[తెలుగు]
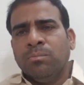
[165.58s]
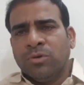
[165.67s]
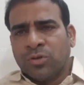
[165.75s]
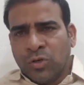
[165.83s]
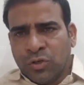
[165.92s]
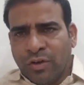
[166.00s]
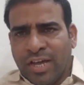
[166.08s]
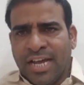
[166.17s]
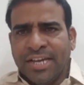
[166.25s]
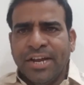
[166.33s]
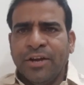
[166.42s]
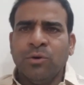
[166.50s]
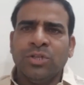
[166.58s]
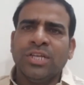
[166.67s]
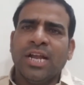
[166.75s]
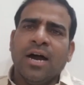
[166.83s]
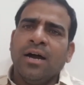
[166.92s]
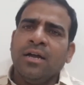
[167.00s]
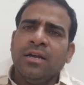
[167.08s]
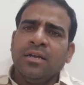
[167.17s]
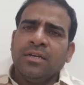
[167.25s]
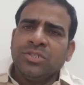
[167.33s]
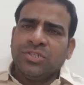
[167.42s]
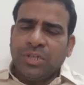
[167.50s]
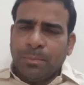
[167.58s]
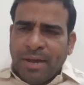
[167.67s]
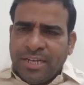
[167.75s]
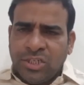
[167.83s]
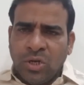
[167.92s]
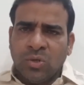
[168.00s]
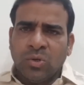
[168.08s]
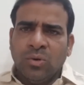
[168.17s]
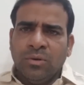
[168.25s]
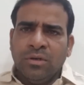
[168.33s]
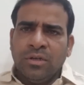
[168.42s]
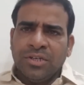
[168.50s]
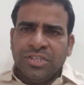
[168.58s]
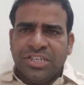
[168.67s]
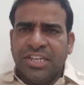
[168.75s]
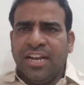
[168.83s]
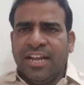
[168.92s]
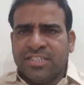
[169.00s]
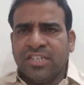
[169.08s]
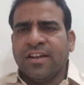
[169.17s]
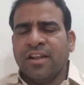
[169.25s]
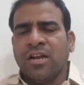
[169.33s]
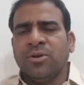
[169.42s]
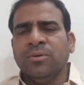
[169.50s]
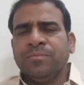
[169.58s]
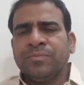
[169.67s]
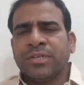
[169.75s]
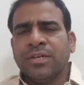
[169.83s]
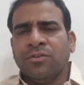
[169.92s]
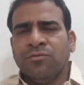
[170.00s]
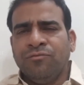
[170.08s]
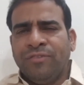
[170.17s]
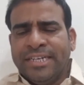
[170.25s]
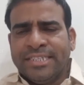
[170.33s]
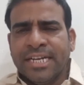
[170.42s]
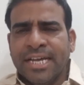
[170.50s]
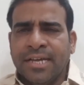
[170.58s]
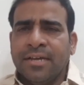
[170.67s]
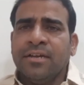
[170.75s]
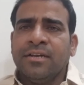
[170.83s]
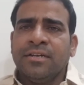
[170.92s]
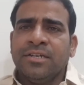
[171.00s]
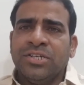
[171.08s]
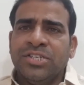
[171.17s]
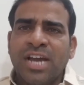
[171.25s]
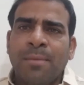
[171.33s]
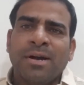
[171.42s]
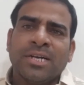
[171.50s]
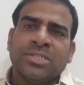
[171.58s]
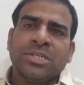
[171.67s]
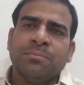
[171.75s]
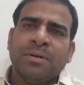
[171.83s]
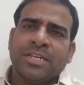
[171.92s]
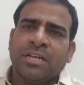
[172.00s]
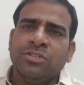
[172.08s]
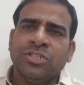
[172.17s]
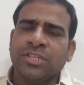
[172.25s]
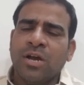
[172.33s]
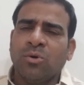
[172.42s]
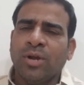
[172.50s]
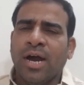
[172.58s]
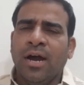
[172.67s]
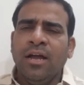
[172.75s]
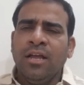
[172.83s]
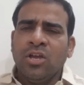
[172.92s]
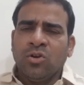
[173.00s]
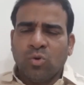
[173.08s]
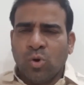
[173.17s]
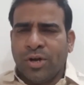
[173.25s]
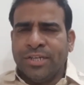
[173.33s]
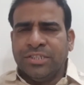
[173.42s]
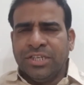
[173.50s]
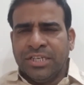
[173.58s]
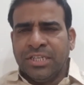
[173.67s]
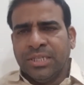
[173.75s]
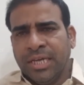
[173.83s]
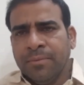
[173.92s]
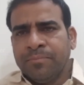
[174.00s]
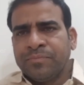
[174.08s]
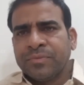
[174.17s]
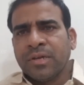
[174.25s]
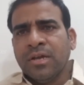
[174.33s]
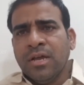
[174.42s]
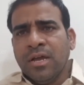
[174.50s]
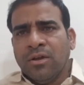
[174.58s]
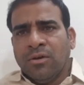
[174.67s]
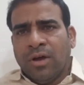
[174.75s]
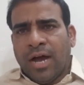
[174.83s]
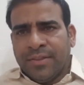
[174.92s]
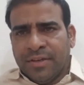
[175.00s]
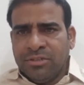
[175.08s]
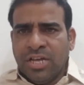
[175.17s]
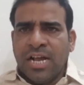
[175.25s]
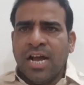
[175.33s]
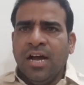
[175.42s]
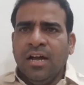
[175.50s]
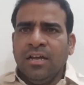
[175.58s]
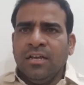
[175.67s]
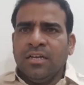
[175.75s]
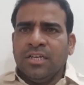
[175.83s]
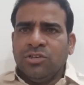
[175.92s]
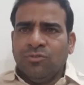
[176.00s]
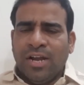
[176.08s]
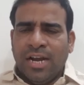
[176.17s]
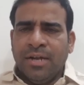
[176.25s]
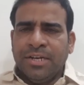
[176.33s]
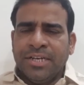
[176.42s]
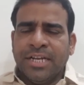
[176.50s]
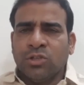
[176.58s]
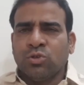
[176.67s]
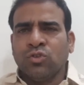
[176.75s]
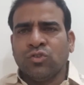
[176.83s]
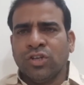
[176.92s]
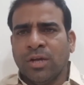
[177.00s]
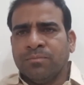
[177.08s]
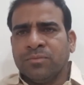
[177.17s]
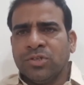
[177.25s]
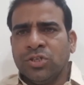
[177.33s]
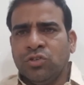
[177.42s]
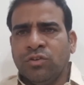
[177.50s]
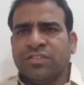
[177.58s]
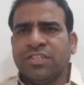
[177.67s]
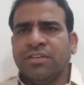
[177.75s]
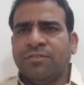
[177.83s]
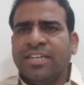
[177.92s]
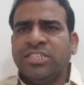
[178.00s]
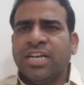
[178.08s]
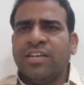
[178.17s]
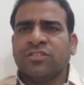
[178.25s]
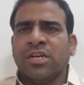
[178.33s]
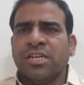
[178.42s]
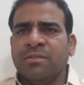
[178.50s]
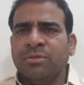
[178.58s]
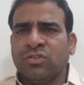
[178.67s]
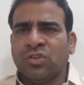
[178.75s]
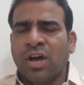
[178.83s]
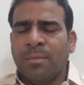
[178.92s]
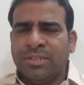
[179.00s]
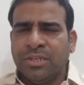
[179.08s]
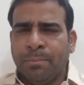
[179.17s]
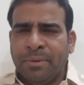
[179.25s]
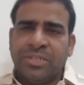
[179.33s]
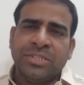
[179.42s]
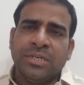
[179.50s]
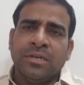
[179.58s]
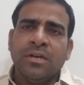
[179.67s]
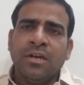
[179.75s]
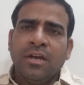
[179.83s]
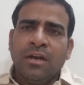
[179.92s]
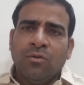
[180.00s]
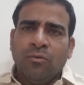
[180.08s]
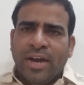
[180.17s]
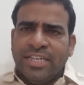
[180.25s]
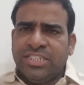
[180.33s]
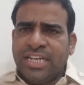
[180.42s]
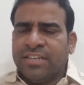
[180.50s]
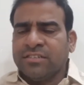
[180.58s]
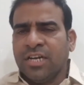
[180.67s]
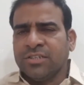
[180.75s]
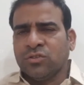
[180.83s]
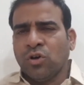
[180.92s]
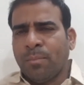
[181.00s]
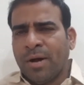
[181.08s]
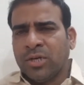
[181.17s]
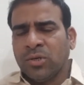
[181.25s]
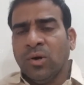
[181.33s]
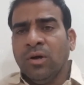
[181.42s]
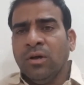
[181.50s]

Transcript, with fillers: రెండు వేల ఏడు వందల పైచులకు డిగ్రీ లెక్చరర్లను వెంటనే నియామకం చేపట్టాల్సిందిగా కూడా కోరడం జరిగింది అదేవిధంగా ఇవాళ నిన్న చూస్తున్నాం యూనివర్సిటీ వైస్ ఛాన్సలర్ నియమిస్తున్నామని చెప్పేసి వైస్ ఛాన్సలర్స్తో పాటు